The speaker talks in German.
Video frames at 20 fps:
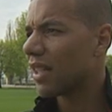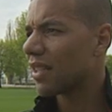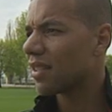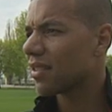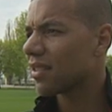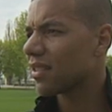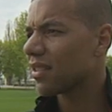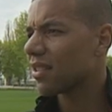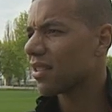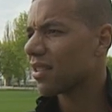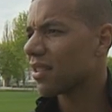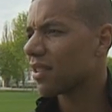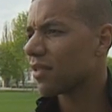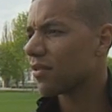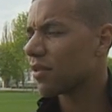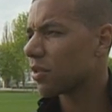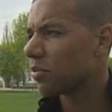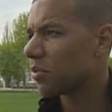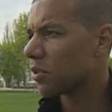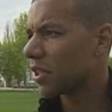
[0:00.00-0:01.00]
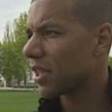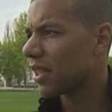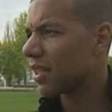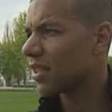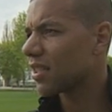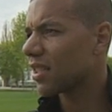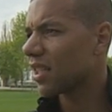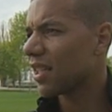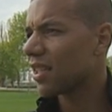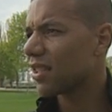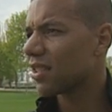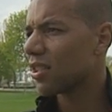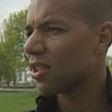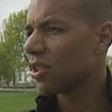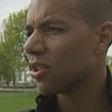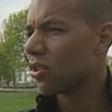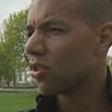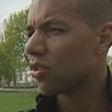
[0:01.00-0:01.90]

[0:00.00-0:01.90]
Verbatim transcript: rein, gewisse Beständigkeit.